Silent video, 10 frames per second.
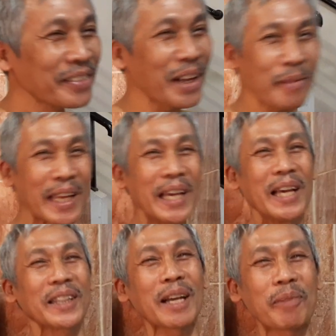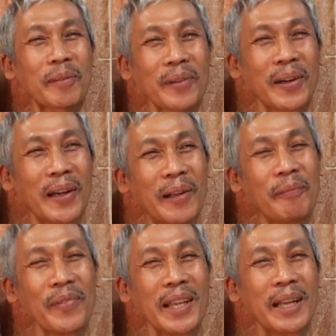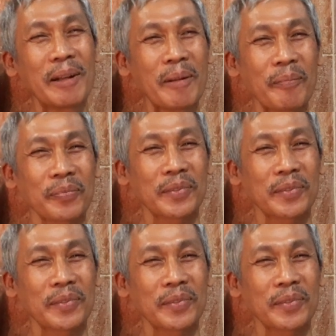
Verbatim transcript: Tapi tidak tidak penting pak, tidak penting pak ya.